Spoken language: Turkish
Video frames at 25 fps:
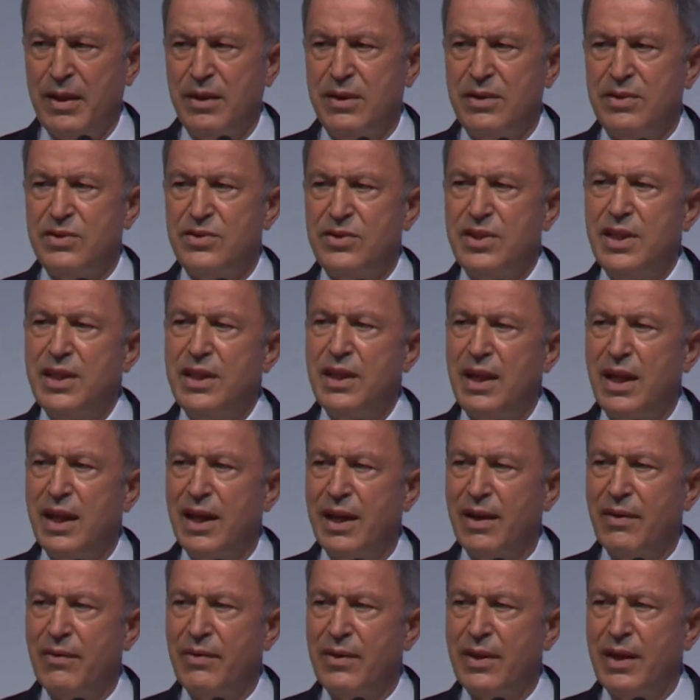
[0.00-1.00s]
Zira
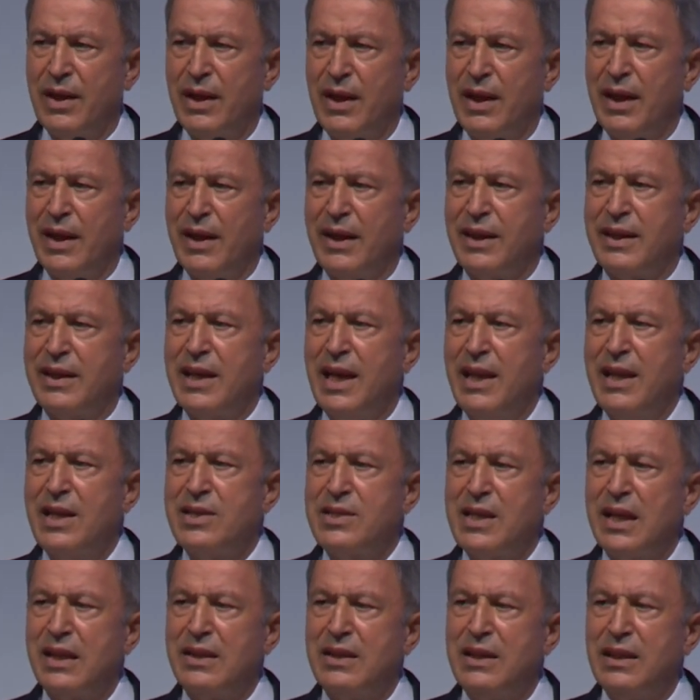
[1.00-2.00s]

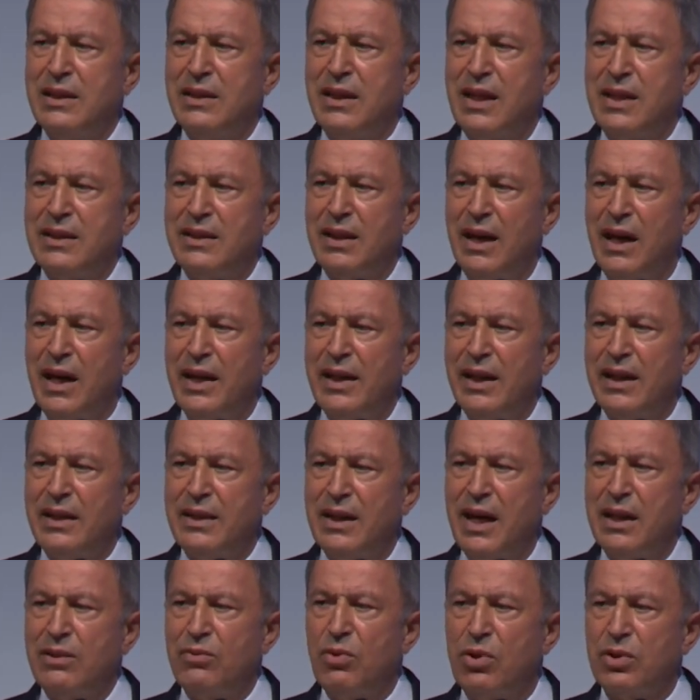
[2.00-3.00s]
gelecek yıllarda
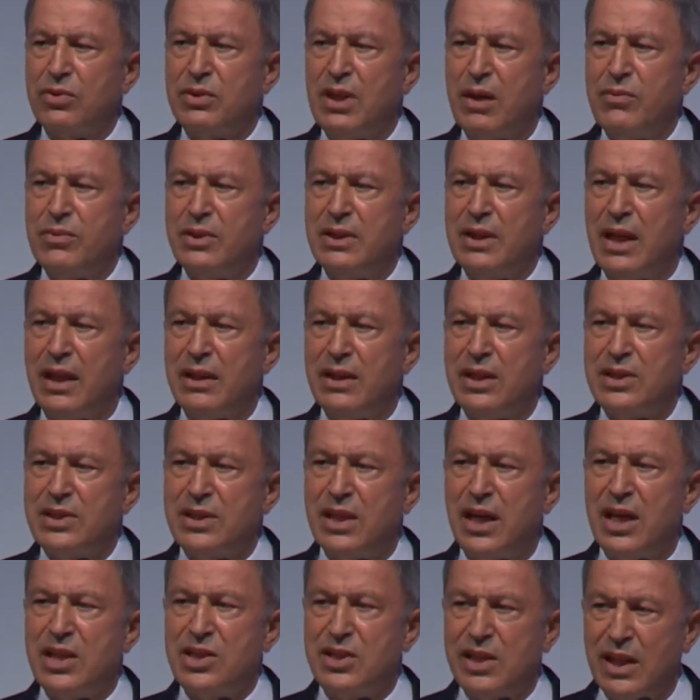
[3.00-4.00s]
harekat ortamının
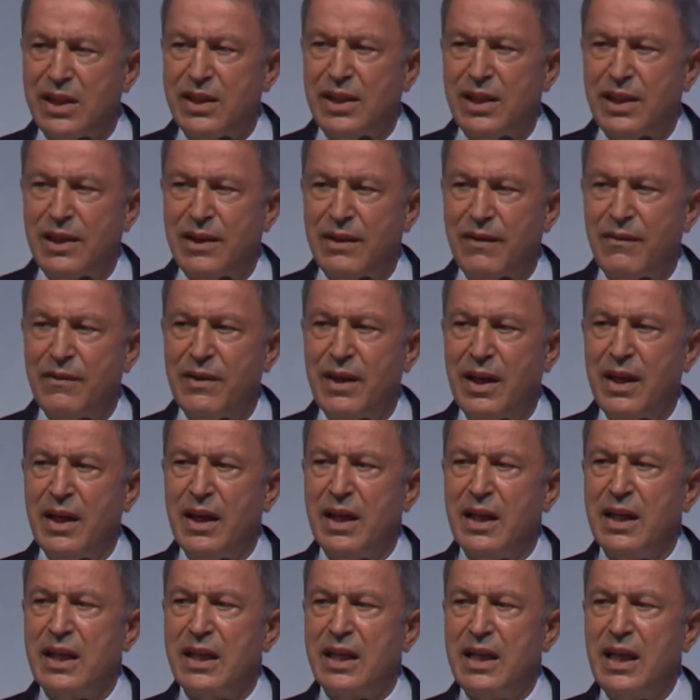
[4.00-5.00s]
alacağı şekil,
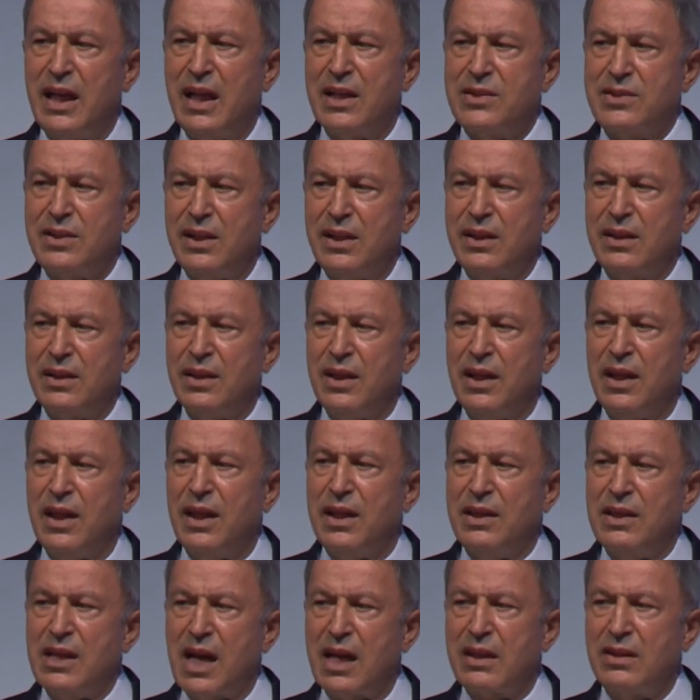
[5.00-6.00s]
klasik
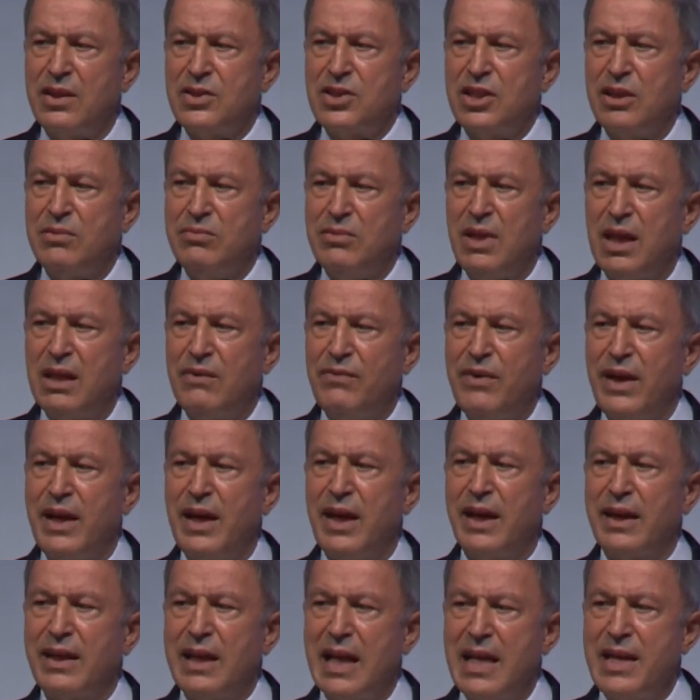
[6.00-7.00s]
yaklaşımlar ve
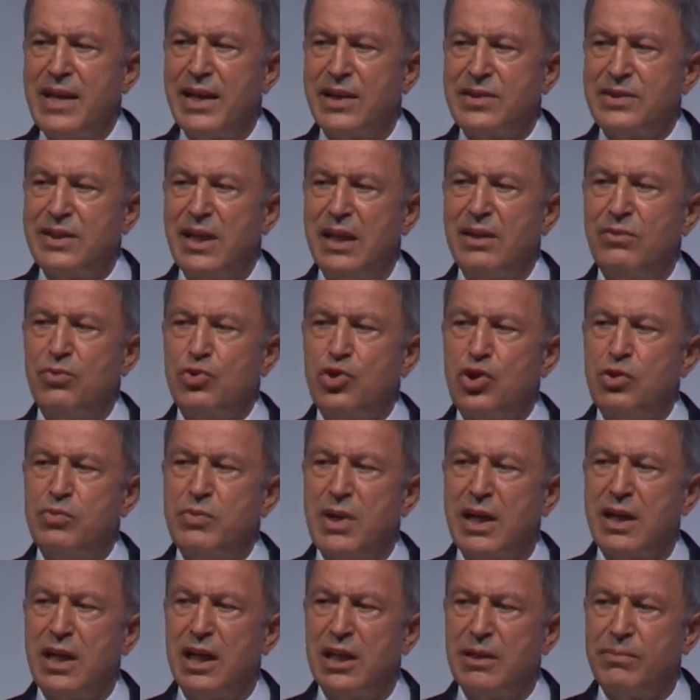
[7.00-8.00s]
geleneksel
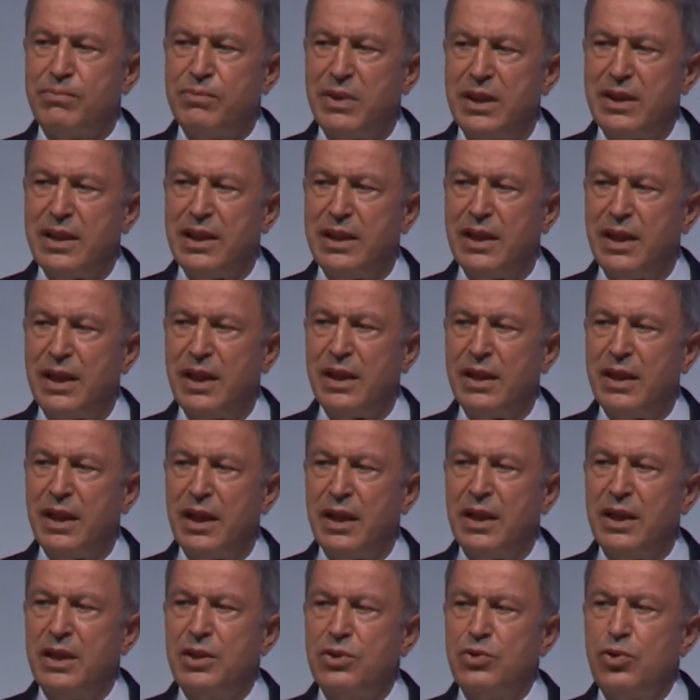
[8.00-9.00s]
düşünme kalıplarıyla
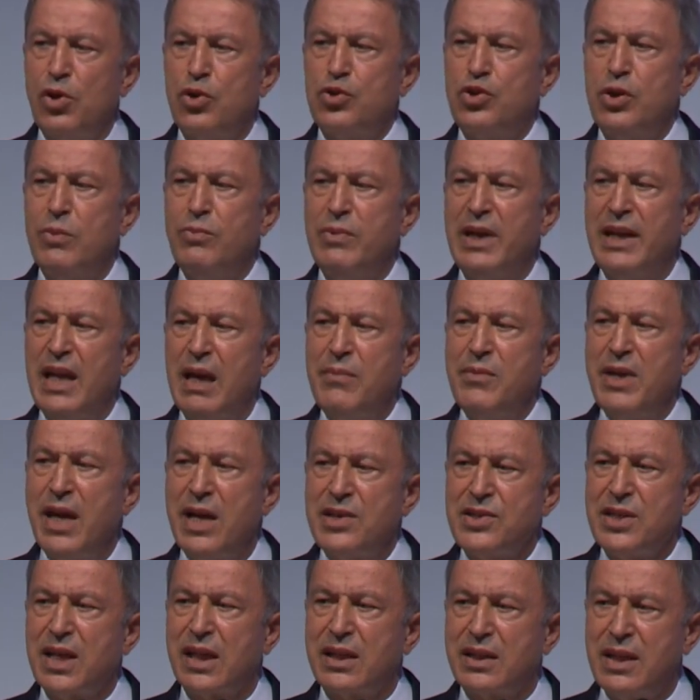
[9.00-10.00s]

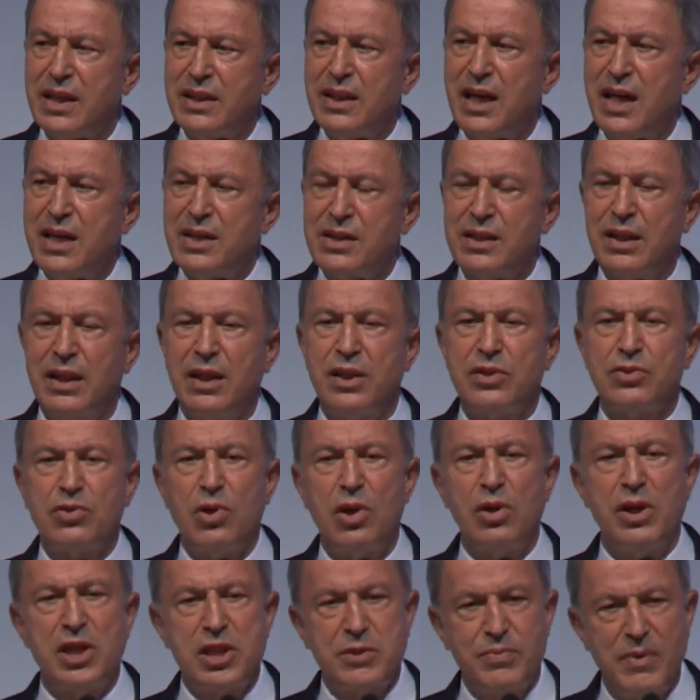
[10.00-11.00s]
çözümlenemeyecek kadar
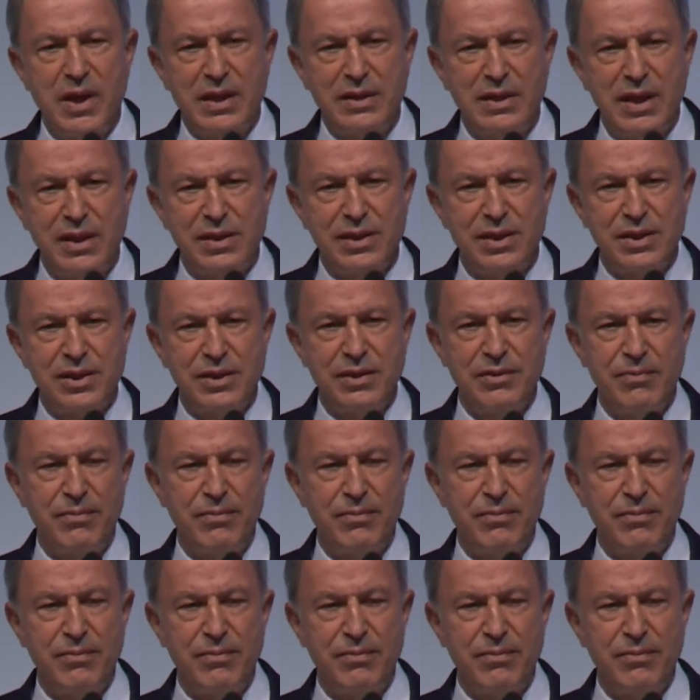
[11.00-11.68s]
zorlaşmaktadır.